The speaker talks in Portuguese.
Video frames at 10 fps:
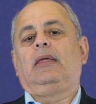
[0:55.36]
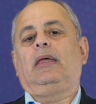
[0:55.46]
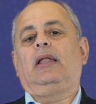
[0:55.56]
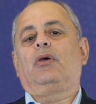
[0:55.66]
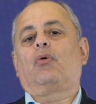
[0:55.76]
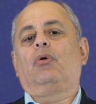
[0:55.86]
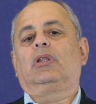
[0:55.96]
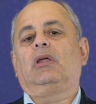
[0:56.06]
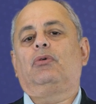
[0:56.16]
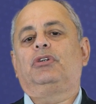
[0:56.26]
Ele
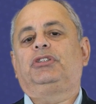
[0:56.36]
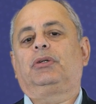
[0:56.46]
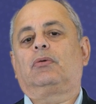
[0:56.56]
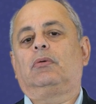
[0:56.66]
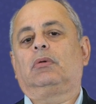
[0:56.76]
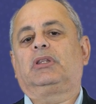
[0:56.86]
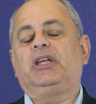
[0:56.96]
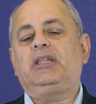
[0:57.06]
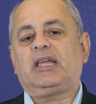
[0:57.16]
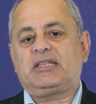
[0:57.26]
conta hoje com
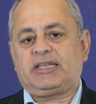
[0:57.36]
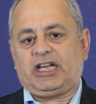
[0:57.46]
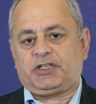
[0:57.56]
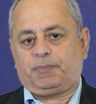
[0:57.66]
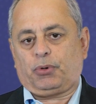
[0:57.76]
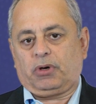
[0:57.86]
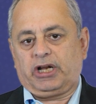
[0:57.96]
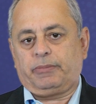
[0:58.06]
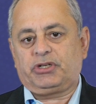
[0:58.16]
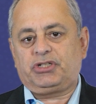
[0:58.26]
37
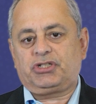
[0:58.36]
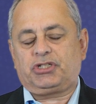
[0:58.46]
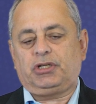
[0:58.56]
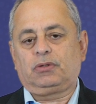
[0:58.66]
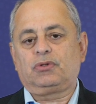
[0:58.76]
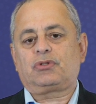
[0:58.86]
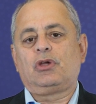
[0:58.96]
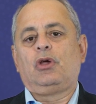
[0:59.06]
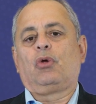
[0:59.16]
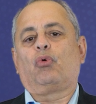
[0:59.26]
programas distintos,
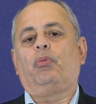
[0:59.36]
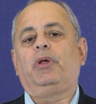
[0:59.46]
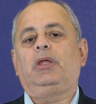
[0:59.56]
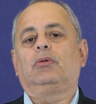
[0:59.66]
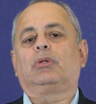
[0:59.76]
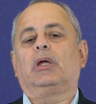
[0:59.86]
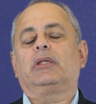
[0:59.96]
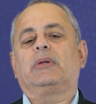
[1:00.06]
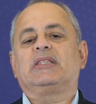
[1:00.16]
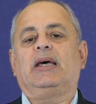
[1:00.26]
cobrindo
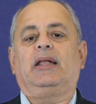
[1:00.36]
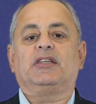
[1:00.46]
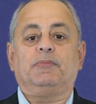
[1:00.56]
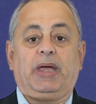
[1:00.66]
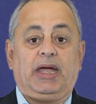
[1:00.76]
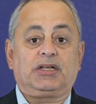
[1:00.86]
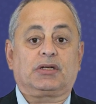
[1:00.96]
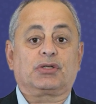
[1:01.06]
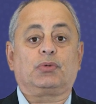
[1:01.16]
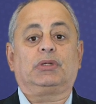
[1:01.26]
tanto as áreas
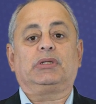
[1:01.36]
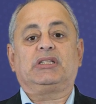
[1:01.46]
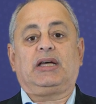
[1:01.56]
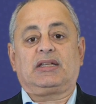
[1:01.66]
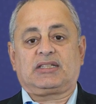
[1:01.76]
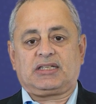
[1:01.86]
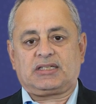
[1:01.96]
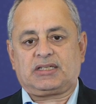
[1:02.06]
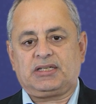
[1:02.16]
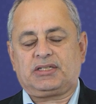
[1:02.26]
médicas quanto as áreas
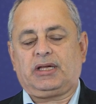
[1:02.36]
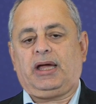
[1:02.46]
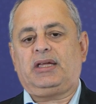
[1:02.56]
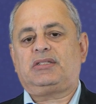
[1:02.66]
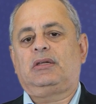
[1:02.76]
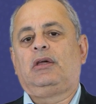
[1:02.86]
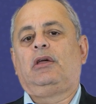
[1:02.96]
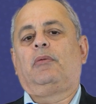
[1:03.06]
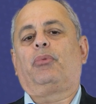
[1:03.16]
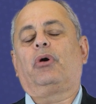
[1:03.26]
assistenciais,
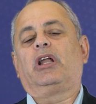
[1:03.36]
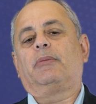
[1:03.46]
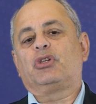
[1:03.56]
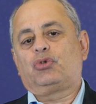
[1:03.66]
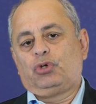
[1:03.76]
programas